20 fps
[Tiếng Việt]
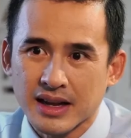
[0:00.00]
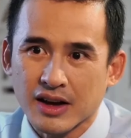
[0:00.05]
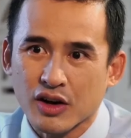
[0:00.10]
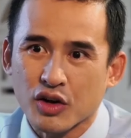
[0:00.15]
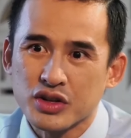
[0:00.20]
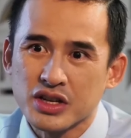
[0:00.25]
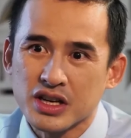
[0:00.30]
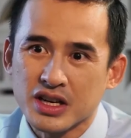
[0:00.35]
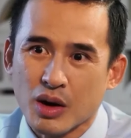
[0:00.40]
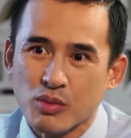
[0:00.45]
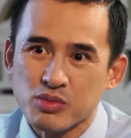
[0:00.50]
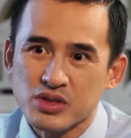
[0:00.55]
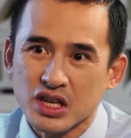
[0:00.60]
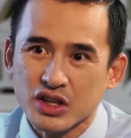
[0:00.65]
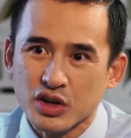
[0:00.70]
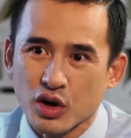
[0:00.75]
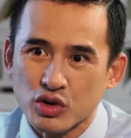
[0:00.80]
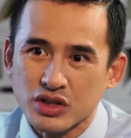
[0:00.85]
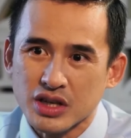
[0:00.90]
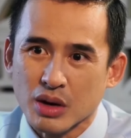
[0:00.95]
là coi như công
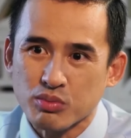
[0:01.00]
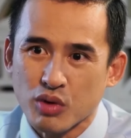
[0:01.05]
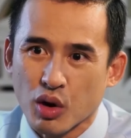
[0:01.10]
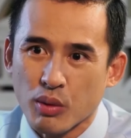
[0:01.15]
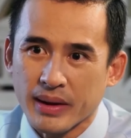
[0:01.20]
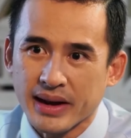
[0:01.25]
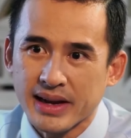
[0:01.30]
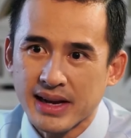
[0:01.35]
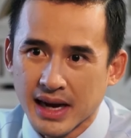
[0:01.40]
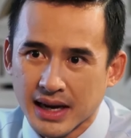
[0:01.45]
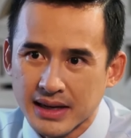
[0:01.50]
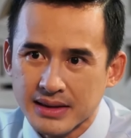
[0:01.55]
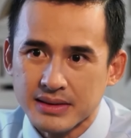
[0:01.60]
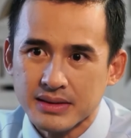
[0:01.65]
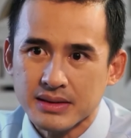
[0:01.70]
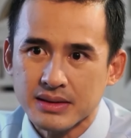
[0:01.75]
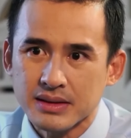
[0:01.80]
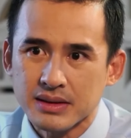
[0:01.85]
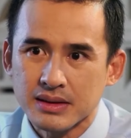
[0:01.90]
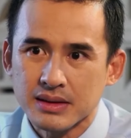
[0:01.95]
sức đổ sông đổ biển hết
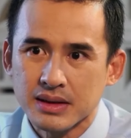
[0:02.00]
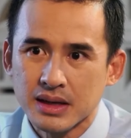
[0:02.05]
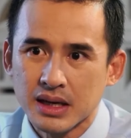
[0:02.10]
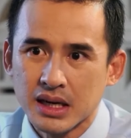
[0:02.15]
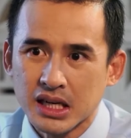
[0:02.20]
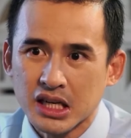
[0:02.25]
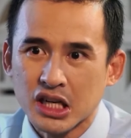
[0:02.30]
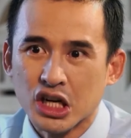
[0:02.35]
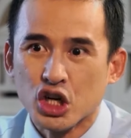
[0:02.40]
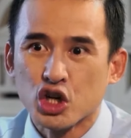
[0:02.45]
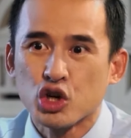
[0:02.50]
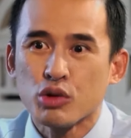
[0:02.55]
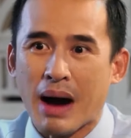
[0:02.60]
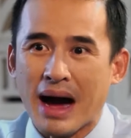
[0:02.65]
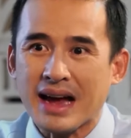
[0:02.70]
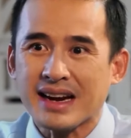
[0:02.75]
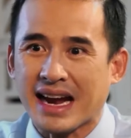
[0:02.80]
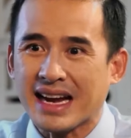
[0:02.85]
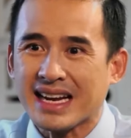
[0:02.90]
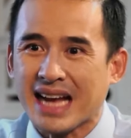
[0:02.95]
người của
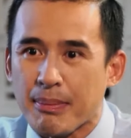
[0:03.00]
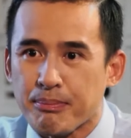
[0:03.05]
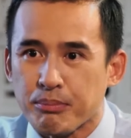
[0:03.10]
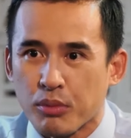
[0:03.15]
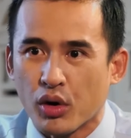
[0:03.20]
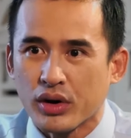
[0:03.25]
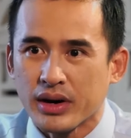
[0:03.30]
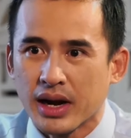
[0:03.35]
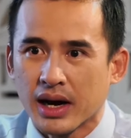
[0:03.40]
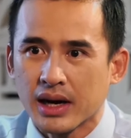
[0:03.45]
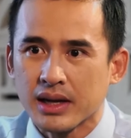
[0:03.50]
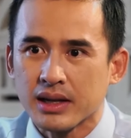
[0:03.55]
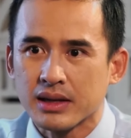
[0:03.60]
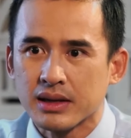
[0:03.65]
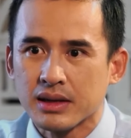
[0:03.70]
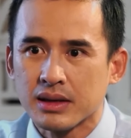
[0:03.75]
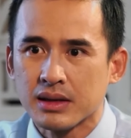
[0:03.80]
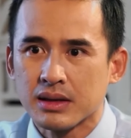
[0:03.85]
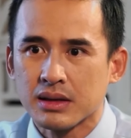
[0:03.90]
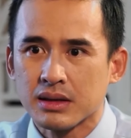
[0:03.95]
bà rải khắp mọi nơi
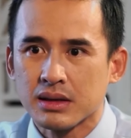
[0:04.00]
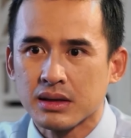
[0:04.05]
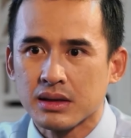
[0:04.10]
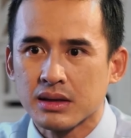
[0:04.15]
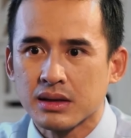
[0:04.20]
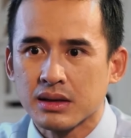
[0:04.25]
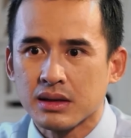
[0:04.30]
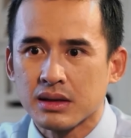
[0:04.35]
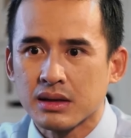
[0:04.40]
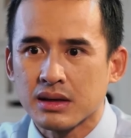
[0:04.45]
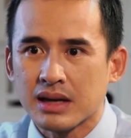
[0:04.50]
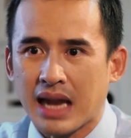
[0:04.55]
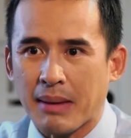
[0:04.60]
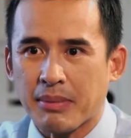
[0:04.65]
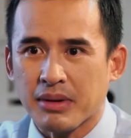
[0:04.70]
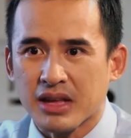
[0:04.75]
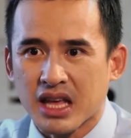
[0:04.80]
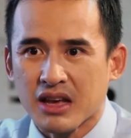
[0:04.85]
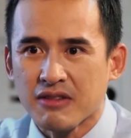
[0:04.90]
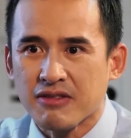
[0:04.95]

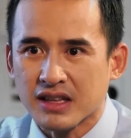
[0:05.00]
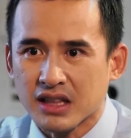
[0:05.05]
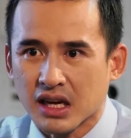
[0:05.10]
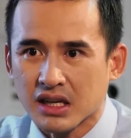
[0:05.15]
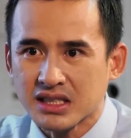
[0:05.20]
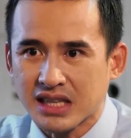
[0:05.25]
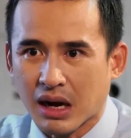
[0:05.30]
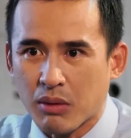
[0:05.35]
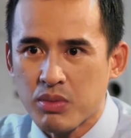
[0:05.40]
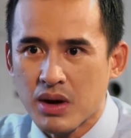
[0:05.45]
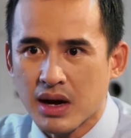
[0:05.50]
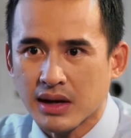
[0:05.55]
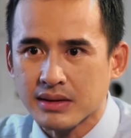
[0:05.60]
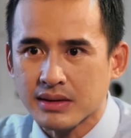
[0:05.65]
làm cái gì phải thận trọng